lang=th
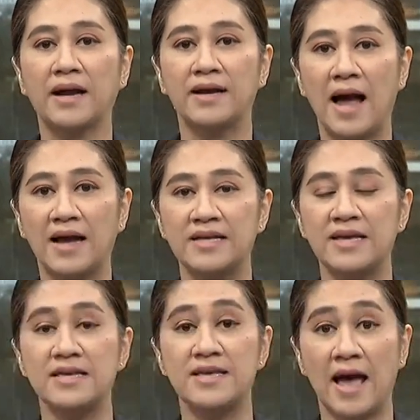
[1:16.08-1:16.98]
ทบาทหน้า
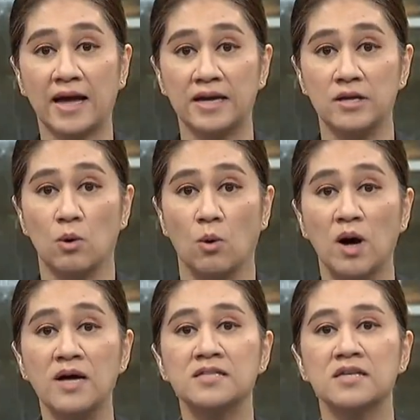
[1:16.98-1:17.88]
ที่แยกกันอยู่
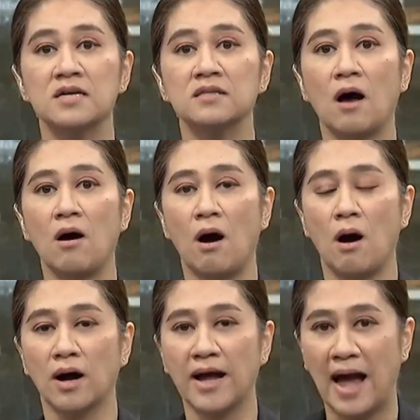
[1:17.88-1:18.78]
จึงต้องอ
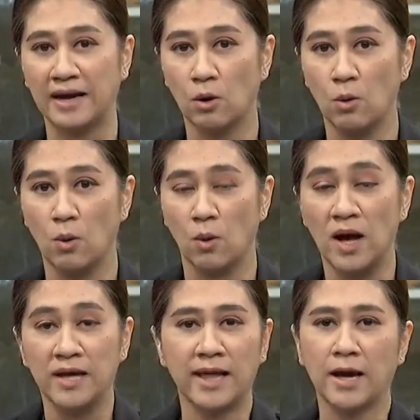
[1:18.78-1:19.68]
อกงานคู่
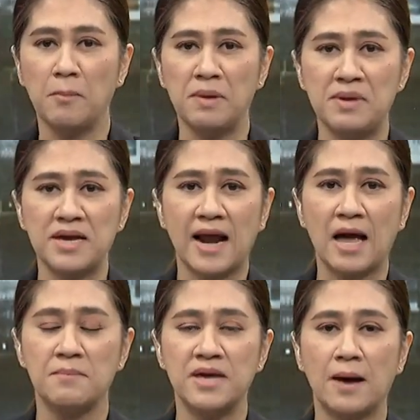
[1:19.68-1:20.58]
แต่ก็ไม่มีใคร
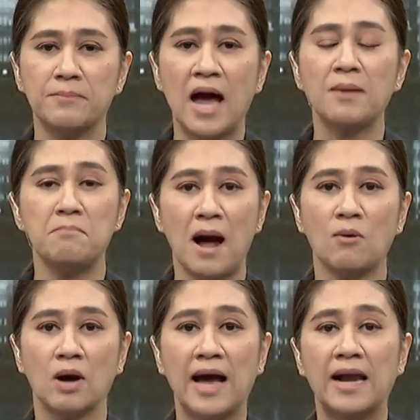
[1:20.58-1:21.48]
มีอำนาจมาก
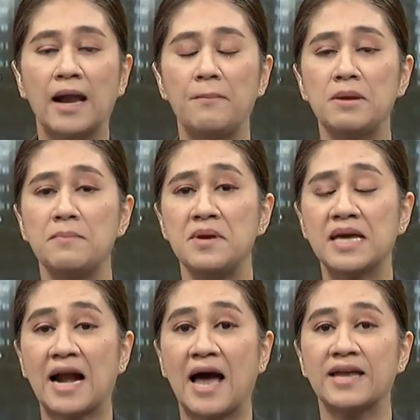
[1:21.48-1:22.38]
กว่ากัน และไม่มี
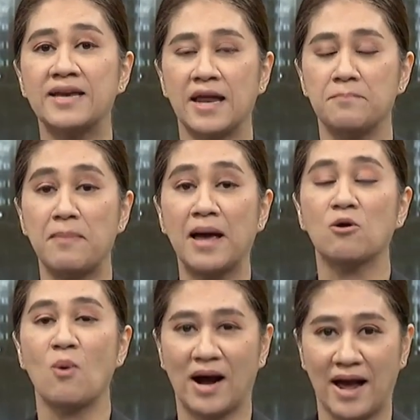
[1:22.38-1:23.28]
ใครเด่นไป
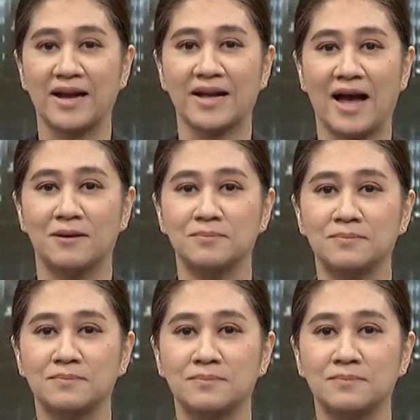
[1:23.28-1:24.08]
กว่ากันค่ะ